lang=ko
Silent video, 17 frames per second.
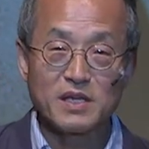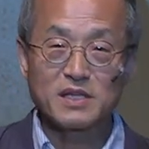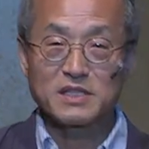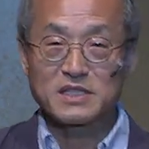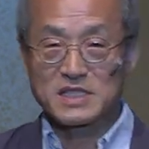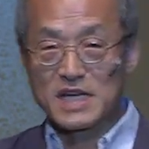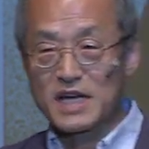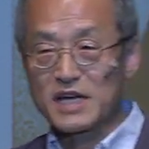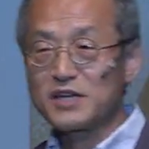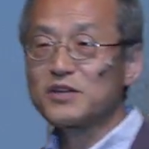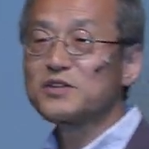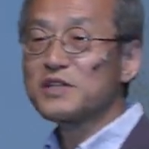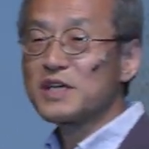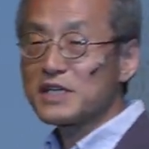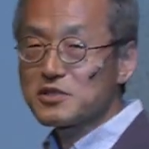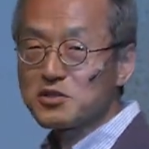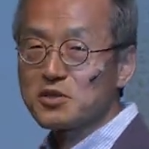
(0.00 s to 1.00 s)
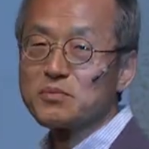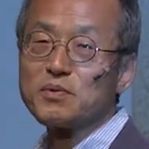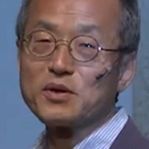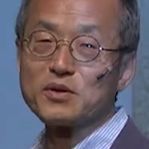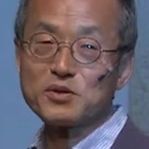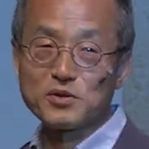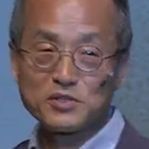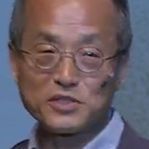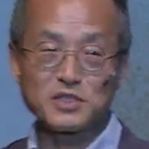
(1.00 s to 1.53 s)
자연에서
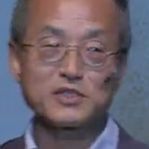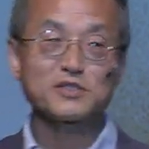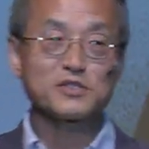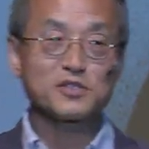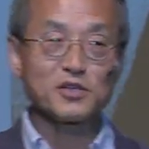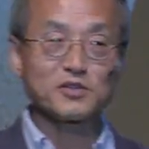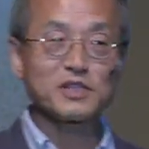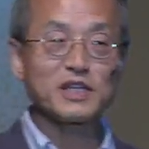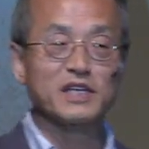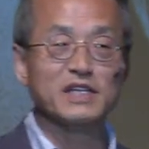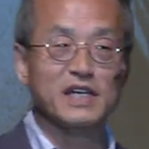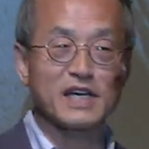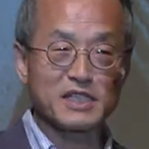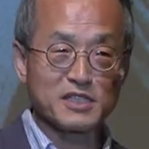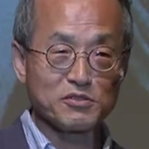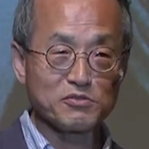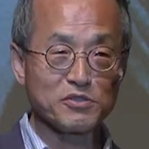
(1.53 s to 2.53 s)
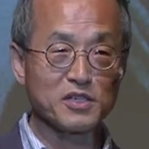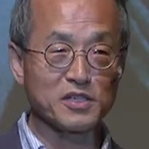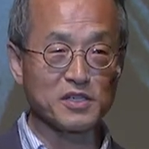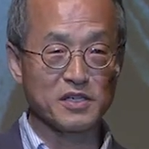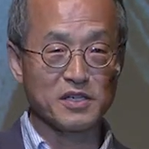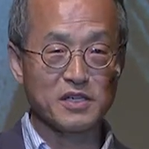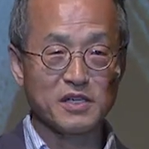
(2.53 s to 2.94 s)
벌어지는 선택이 아니고요.